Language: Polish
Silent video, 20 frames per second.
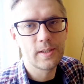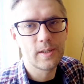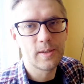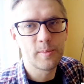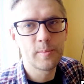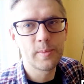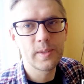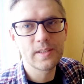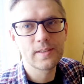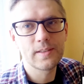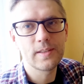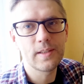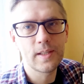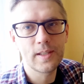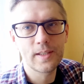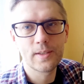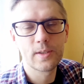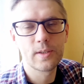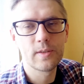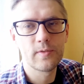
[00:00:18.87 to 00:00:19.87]
Obecny
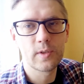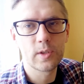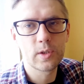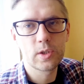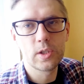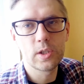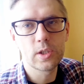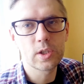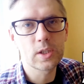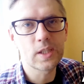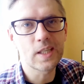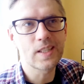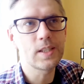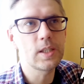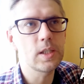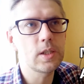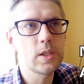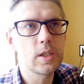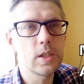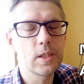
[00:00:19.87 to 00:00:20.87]
rekord wynosi
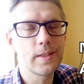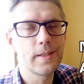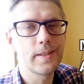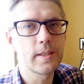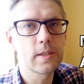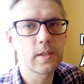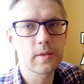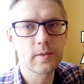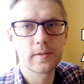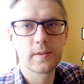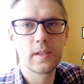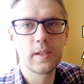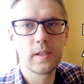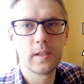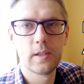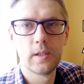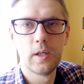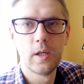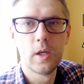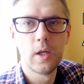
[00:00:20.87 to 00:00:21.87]
41 kostek